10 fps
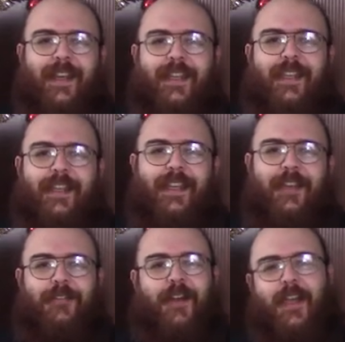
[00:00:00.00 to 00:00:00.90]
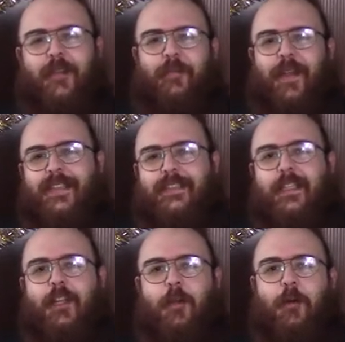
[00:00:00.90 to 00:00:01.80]
chiedeva ai paesi
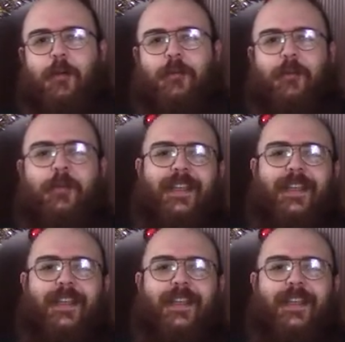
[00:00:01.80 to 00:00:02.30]
dell'ONU